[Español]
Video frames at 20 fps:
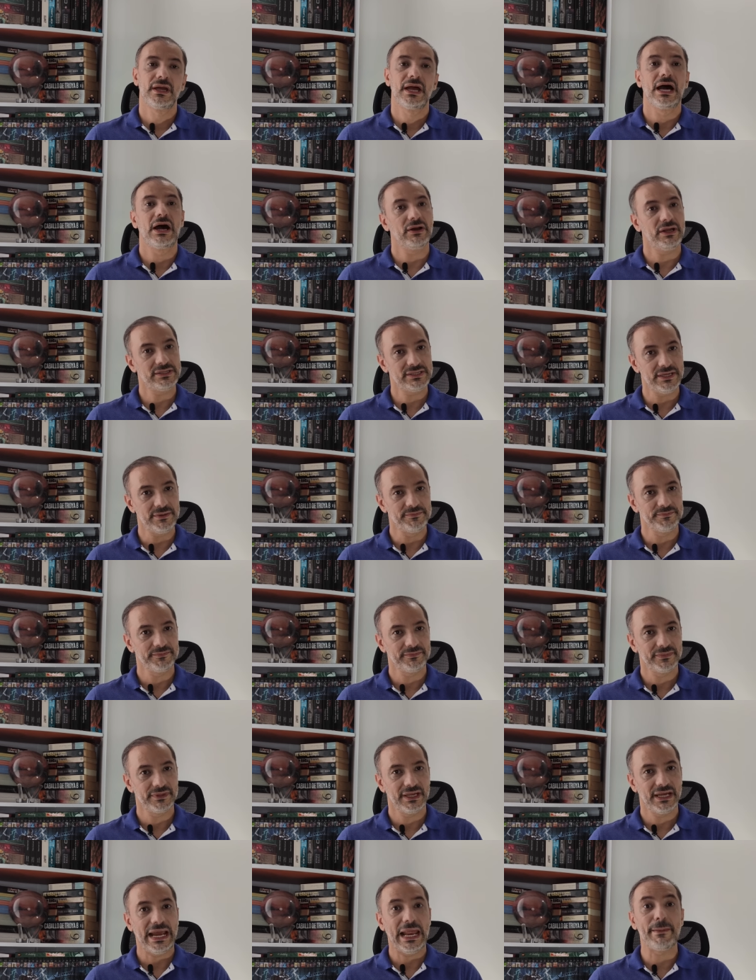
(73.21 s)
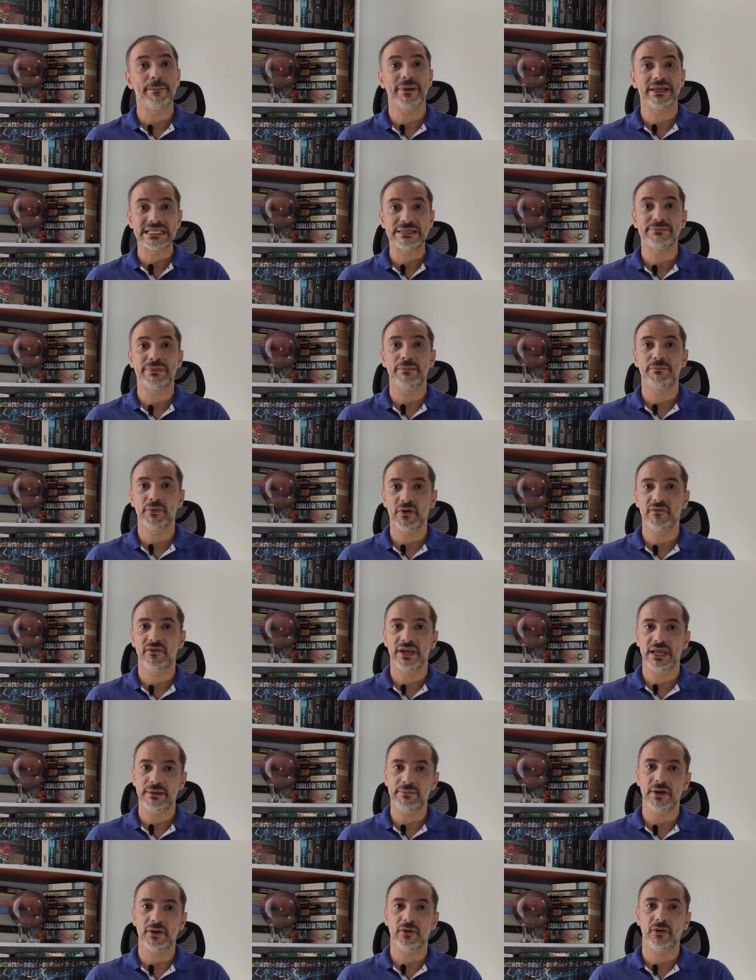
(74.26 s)
Ahora sí, el principal
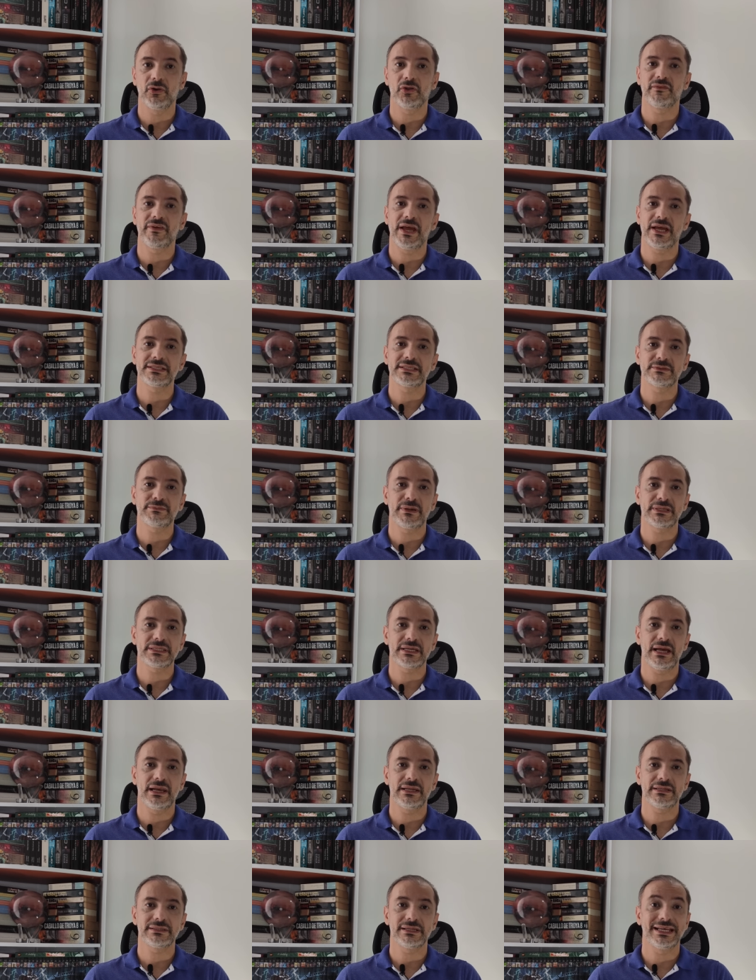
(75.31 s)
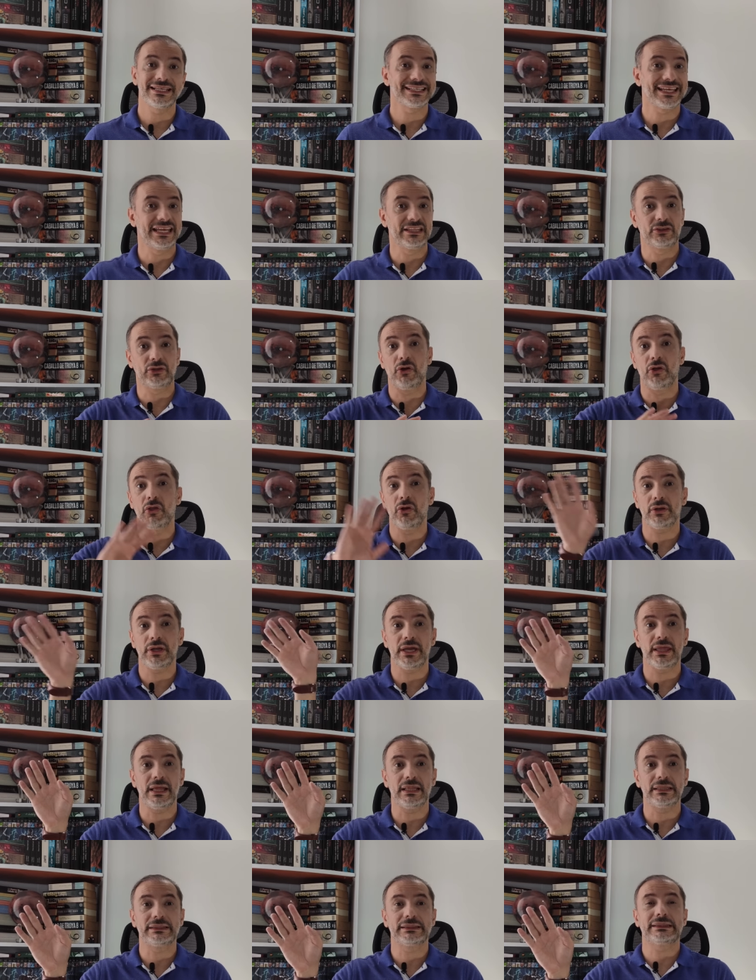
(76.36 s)
problema con los viajes espaciales es que todo
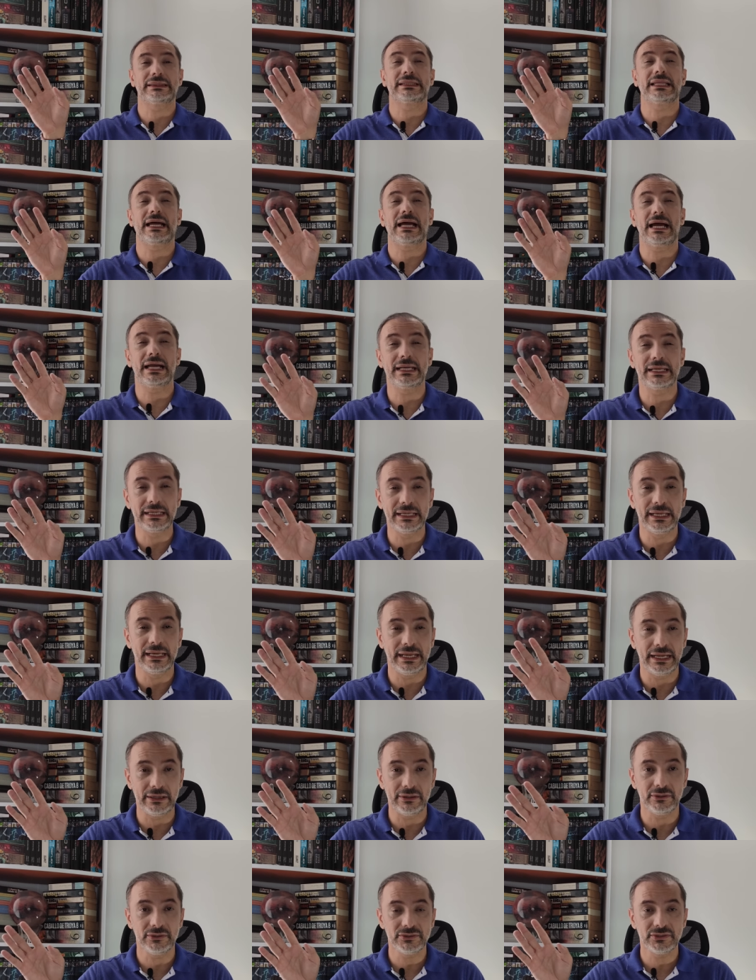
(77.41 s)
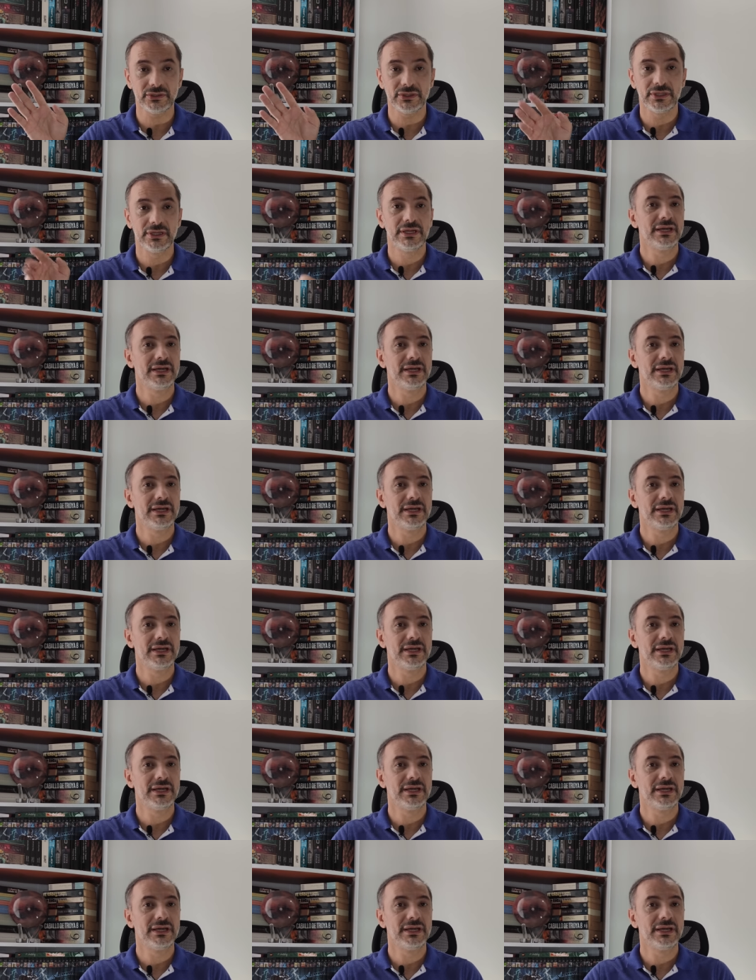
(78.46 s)
queda tan lejos